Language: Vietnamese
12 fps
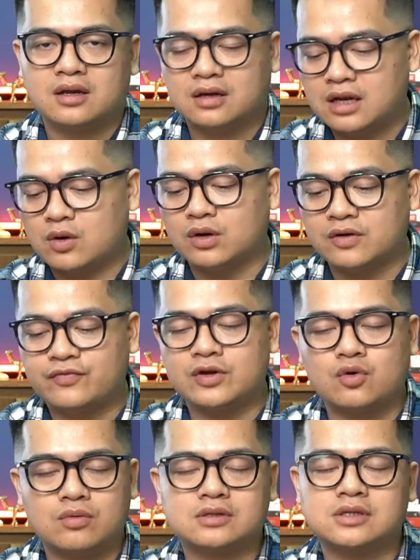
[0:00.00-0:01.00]
Đây là huấn luyện
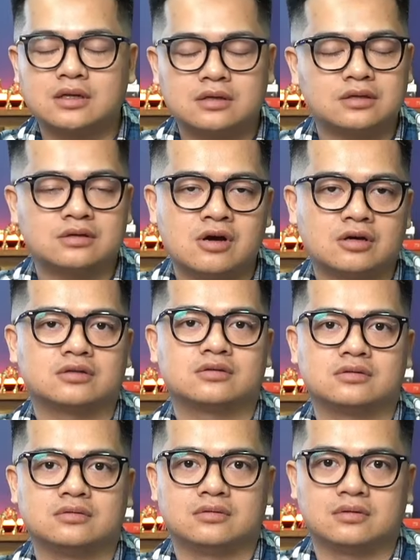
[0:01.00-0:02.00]
viên cũng đã rất được
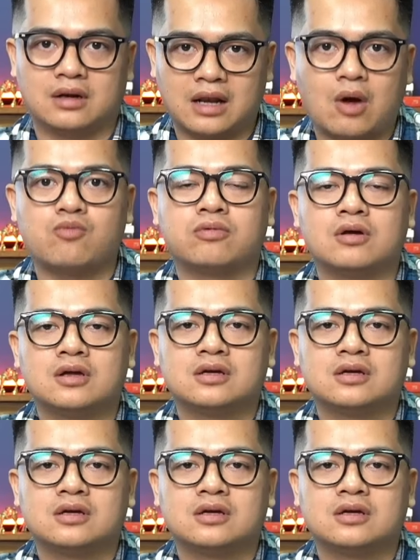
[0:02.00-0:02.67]
lòng